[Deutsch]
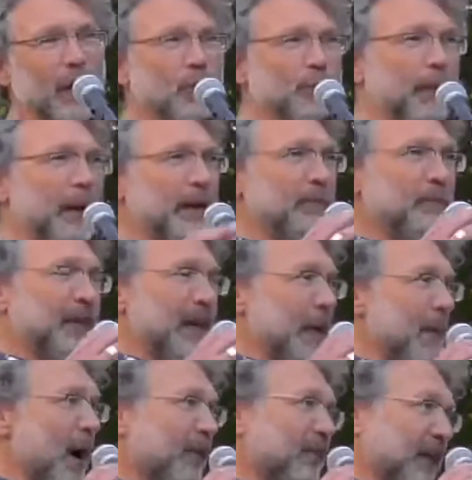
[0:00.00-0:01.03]
gut bei dem
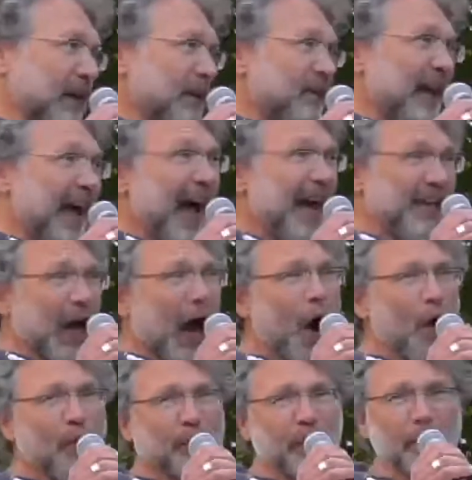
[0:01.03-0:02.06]
Thema Dritten Reich
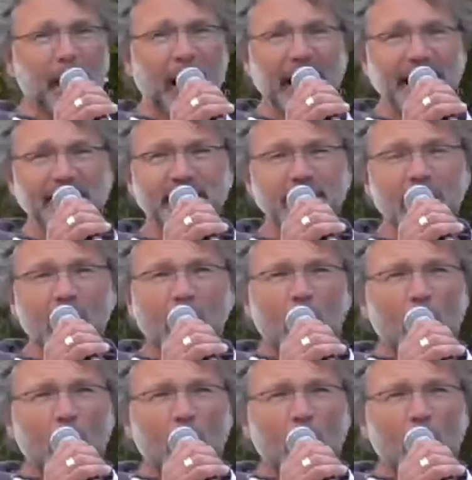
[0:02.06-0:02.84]
aufgepasst.